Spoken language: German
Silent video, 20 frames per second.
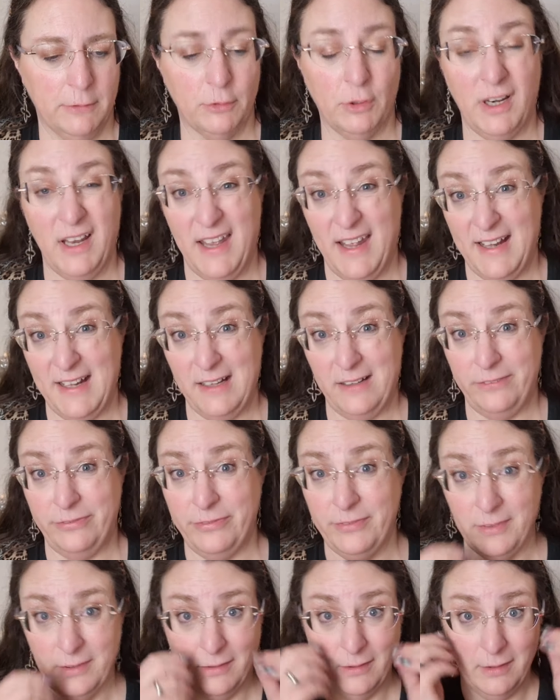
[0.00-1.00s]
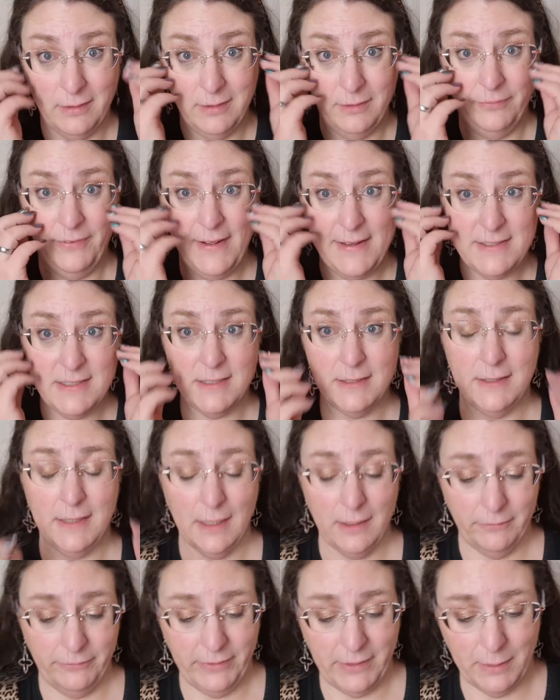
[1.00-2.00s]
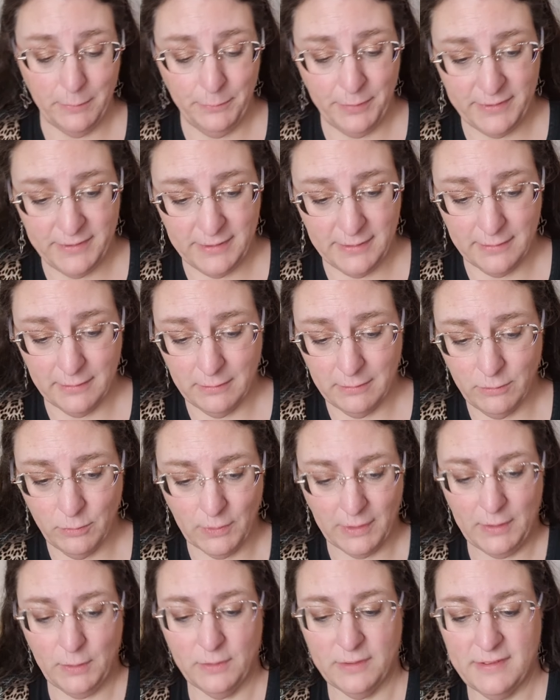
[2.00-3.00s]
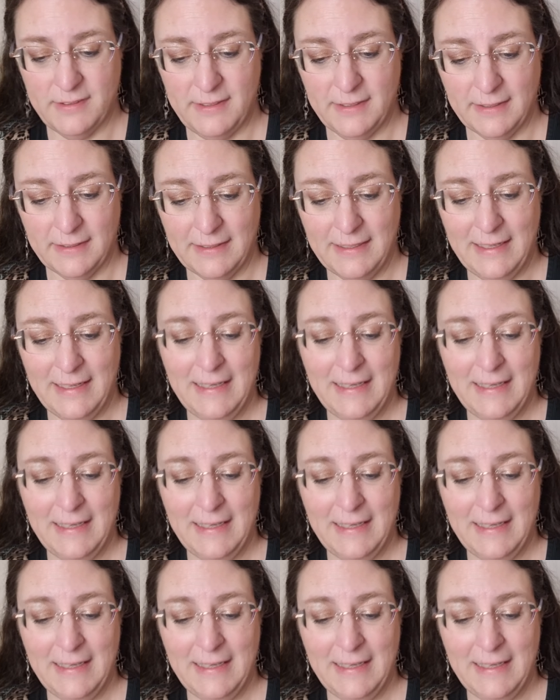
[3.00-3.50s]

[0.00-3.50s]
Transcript: soll helfen, die Fältchen hier wieder ein bisschen zu reduzieren.